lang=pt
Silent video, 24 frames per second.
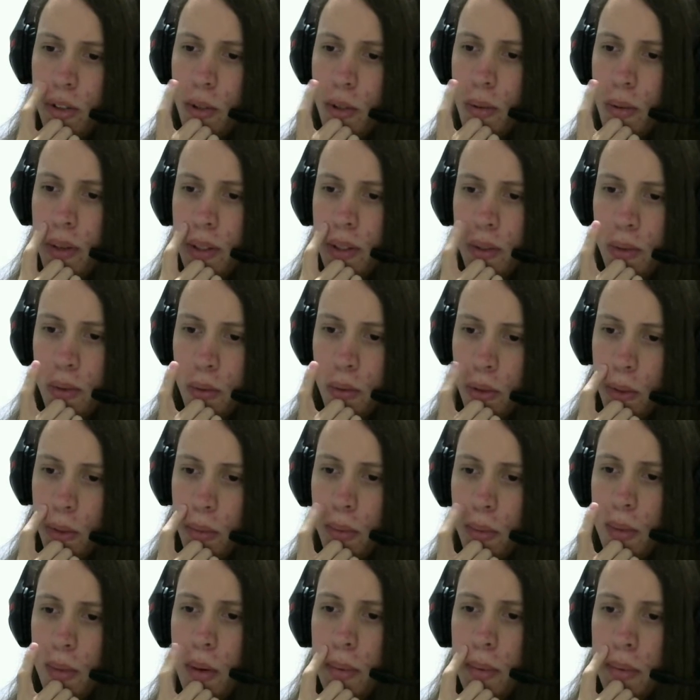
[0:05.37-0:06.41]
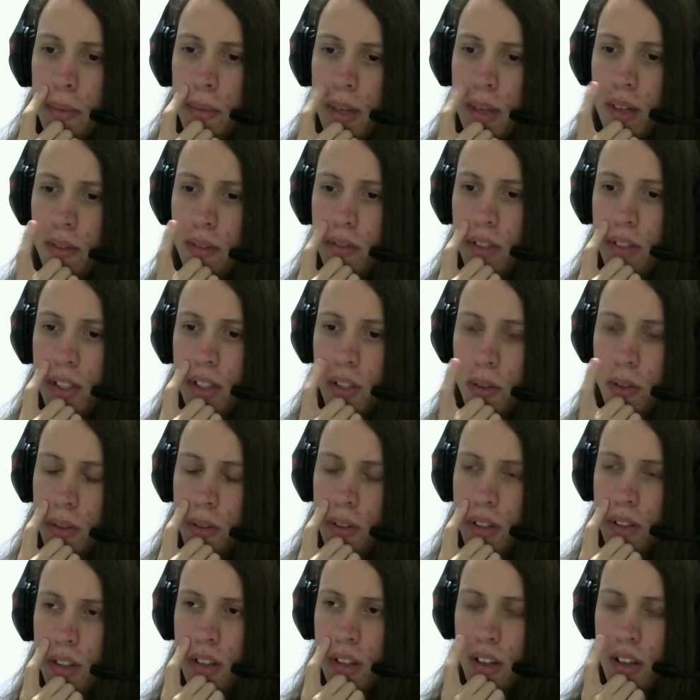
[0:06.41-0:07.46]
um assunto pro meu primeiro vídeo.
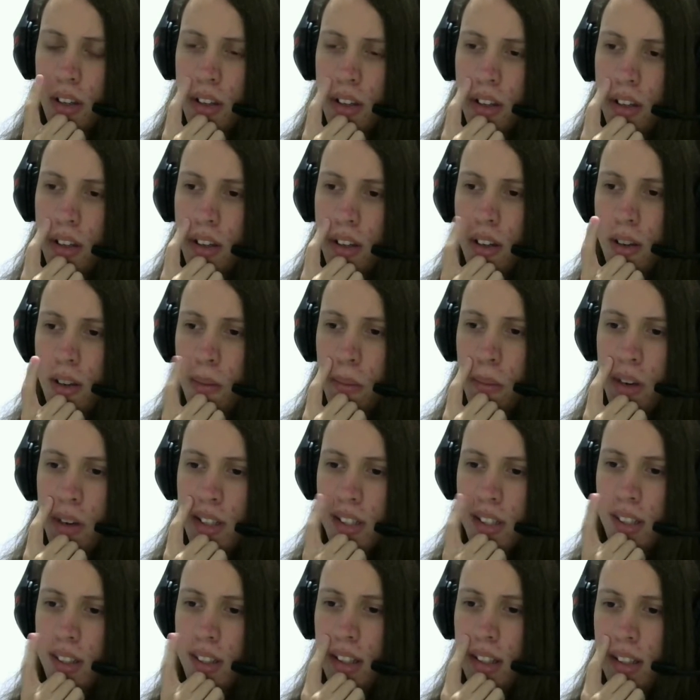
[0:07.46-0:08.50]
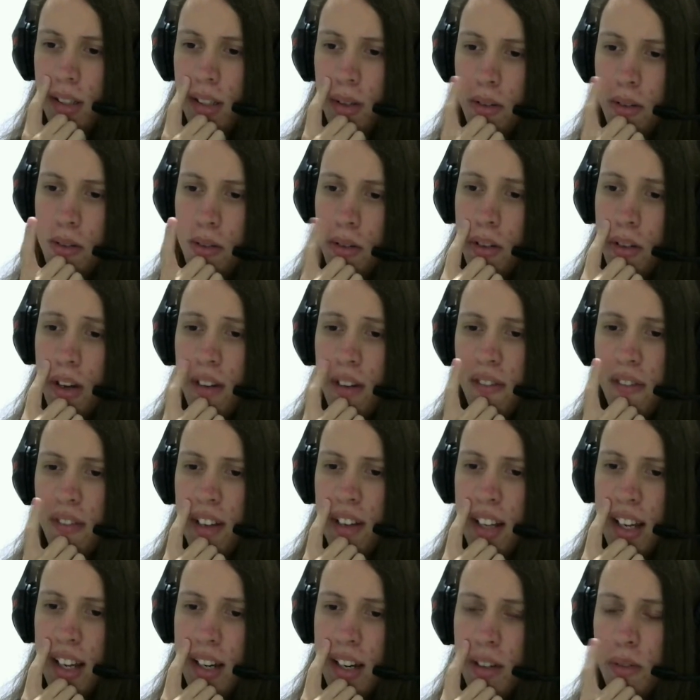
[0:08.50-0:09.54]
Mas tem tanta coisa que eu quero
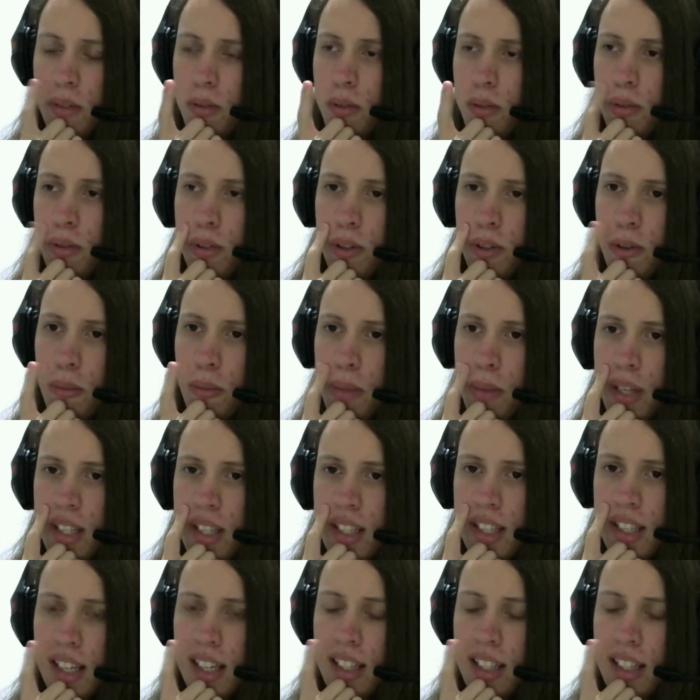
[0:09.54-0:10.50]
falar que eu não consigo pensar em